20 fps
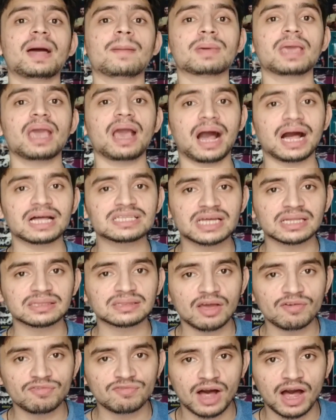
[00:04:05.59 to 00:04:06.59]
आपके आ
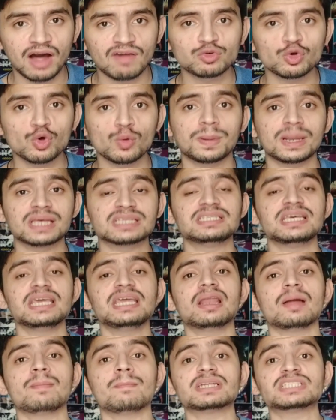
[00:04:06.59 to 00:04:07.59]
जाते हैं फाफ डू प्लसी
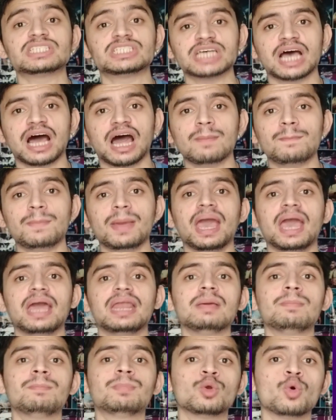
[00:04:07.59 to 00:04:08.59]
नंबर चार पे
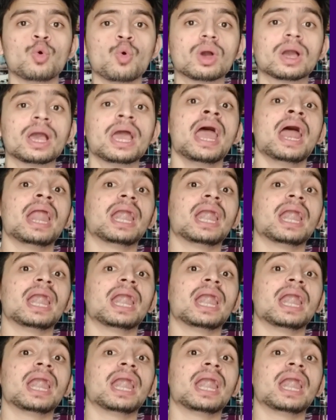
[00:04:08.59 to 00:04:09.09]
हैरी ब्रूक